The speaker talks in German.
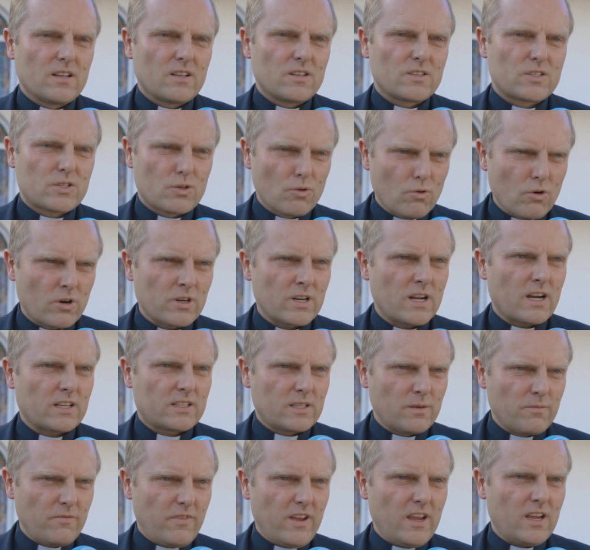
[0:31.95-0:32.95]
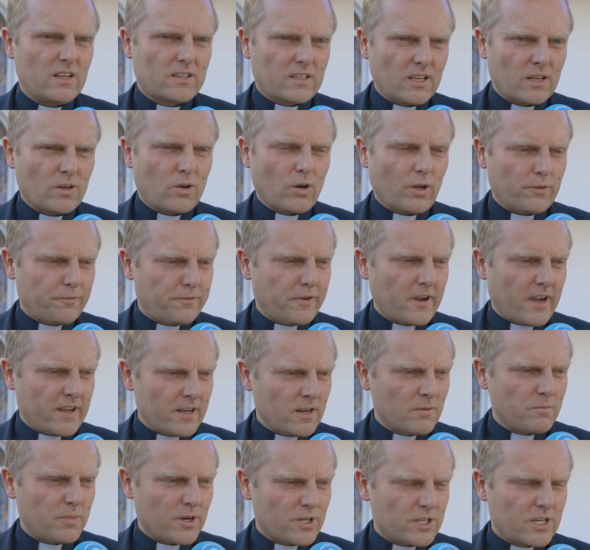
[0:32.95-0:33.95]
Suchen nach dem Weg, den Gott für
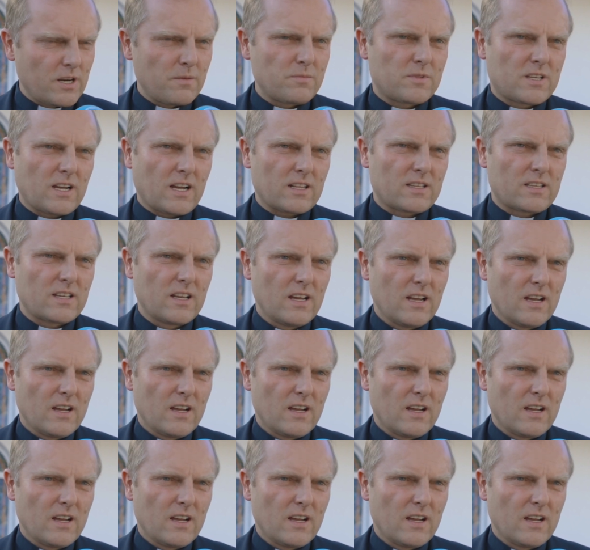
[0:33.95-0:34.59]
einen bestimmt hat.